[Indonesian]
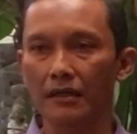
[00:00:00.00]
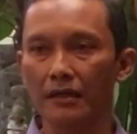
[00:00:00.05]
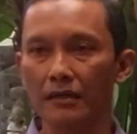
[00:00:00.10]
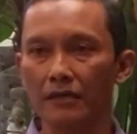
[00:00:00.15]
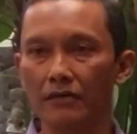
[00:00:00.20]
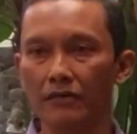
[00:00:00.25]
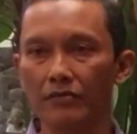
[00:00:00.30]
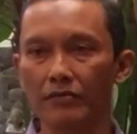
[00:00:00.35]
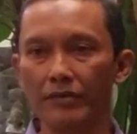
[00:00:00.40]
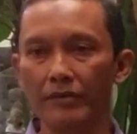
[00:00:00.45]

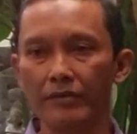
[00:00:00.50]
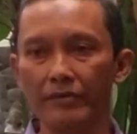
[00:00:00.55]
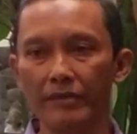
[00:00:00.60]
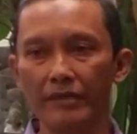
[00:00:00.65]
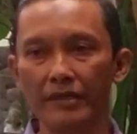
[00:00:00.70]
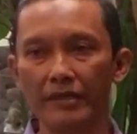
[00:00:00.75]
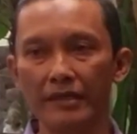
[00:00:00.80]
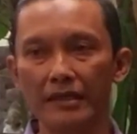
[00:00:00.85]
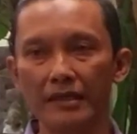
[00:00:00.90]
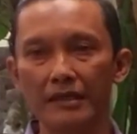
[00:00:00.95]
guru
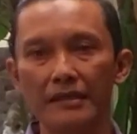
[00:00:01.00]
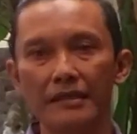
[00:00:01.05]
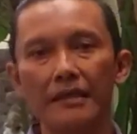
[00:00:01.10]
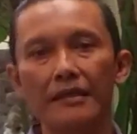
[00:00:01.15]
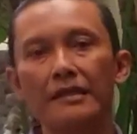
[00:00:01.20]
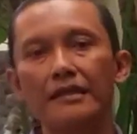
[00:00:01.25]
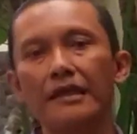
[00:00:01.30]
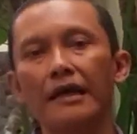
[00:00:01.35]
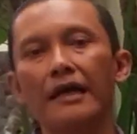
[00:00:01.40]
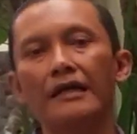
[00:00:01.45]
BP-nya
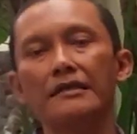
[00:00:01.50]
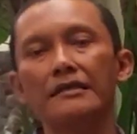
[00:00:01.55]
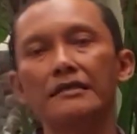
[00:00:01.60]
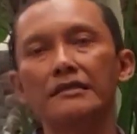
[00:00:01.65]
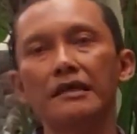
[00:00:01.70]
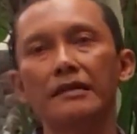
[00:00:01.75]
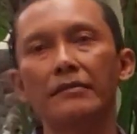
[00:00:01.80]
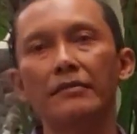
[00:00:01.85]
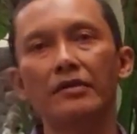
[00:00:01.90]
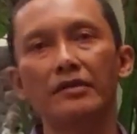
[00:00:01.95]
dia
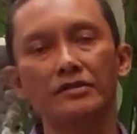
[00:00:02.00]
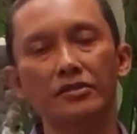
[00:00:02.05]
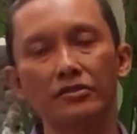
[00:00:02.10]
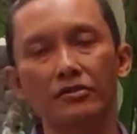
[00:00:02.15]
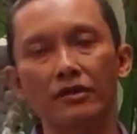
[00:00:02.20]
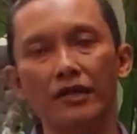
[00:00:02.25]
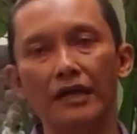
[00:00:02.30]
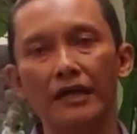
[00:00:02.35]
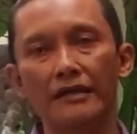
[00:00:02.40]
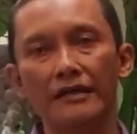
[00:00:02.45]
diancam oleh
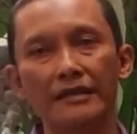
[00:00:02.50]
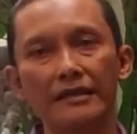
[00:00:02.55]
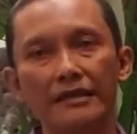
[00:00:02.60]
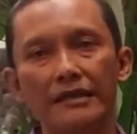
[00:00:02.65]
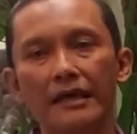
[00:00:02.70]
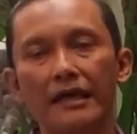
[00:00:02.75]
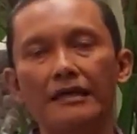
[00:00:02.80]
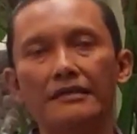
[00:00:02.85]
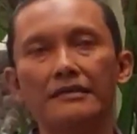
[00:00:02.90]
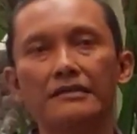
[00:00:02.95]
sekolahannya
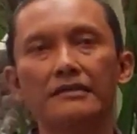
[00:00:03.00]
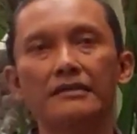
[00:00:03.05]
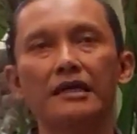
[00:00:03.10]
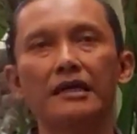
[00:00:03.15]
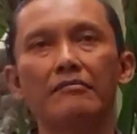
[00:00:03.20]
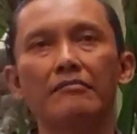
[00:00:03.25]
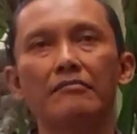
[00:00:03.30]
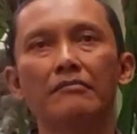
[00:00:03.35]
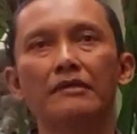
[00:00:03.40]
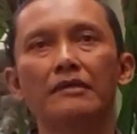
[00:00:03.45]

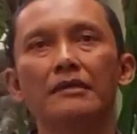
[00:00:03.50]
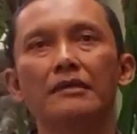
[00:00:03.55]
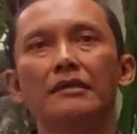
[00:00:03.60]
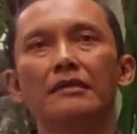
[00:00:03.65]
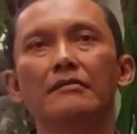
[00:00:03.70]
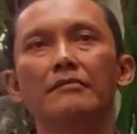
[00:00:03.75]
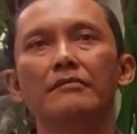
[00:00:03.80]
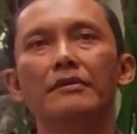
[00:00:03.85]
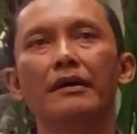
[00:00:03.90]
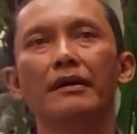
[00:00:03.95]
diancam
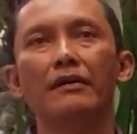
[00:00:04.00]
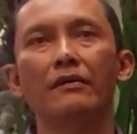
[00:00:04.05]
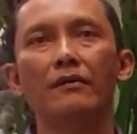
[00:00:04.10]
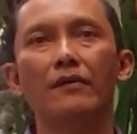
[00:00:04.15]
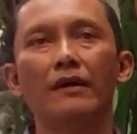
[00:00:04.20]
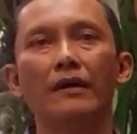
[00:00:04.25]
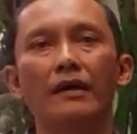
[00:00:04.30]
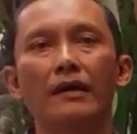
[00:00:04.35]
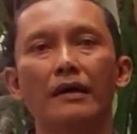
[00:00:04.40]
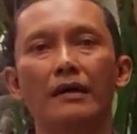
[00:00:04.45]

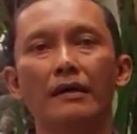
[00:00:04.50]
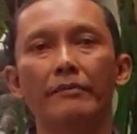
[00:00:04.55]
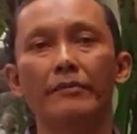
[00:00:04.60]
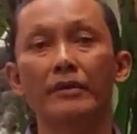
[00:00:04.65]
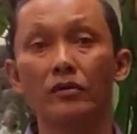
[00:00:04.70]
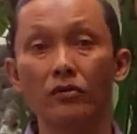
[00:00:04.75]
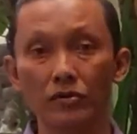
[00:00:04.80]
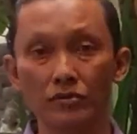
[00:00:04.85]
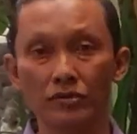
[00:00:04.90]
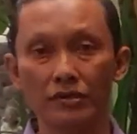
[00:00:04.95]
bahwa
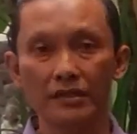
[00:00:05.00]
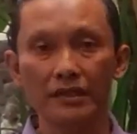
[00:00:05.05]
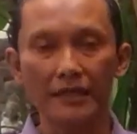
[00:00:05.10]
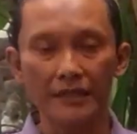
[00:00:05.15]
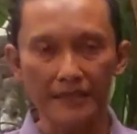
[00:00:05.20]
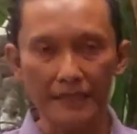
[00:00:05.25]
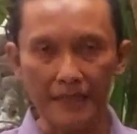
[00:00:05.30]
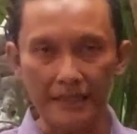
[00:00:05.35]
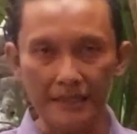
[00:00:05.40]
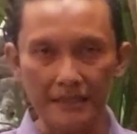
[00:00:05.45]
menurut dia
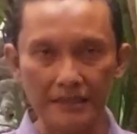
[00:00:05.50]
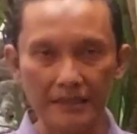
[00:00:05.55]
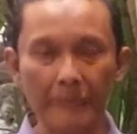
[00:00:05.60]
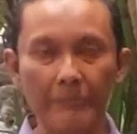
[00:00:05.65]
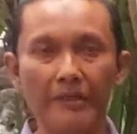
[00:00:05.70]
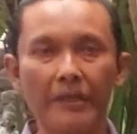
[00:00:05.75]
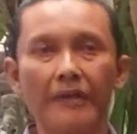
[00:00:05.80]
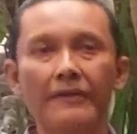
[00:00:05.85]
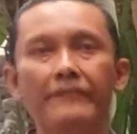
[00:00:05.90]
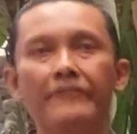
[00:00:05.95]
diancam
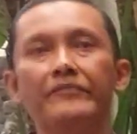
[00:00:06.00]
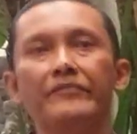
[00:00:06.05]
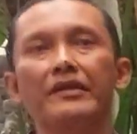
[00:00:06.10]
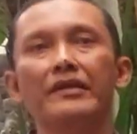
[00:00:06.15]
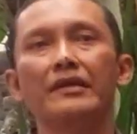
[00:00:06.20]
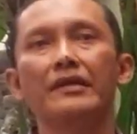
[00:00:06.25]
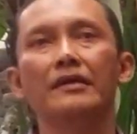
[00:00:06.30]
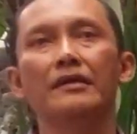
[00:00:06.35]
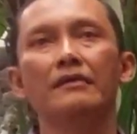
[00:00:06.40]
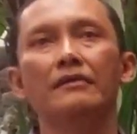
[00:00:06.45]
ya
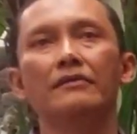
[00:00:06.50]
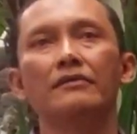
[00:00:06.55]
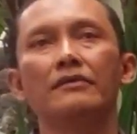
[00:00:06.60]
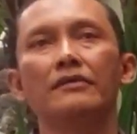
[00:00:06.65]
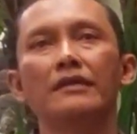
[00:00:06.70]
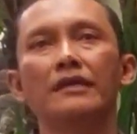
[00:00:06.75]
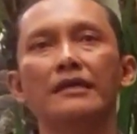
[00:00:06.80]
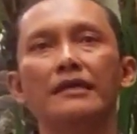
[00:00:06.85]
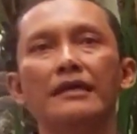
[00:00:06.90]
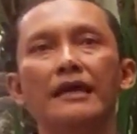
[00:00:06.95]
menurut
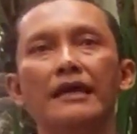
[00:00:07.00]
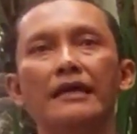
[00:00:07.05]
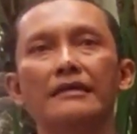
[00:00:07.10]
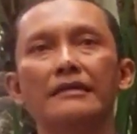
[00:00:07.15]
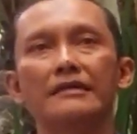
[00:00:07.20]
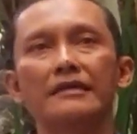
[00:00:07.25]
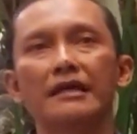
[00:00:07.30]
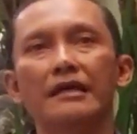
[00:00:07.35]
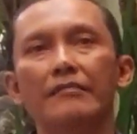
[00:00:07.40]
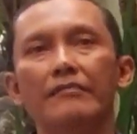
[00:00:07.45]
dia
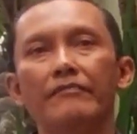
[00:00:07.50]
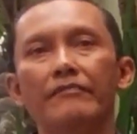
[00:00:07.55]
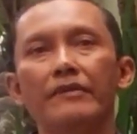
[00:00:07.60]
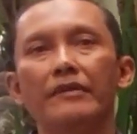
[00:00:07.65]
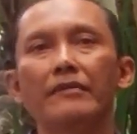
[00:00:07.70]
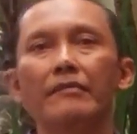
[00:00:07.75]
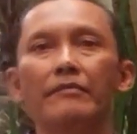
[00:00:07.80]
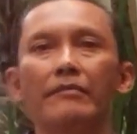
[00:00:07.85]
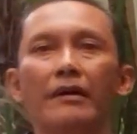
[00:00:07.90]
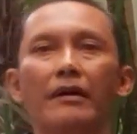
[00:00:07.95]
diancam
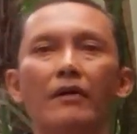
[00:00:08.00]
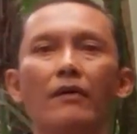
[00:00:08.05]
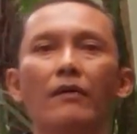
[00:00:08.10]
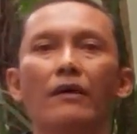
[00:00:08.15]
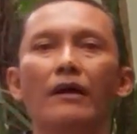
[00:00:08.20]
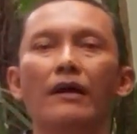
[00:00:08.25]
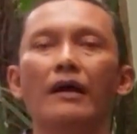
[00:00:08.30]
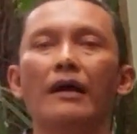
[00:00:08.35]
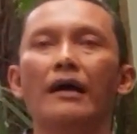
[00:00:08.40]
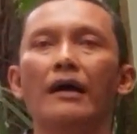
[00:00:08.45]

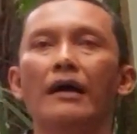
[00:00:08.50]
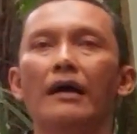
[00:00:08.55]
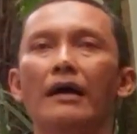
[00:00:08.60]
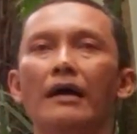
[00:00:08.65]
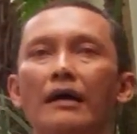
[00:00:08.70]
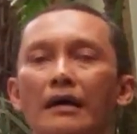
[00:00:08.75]
bahwa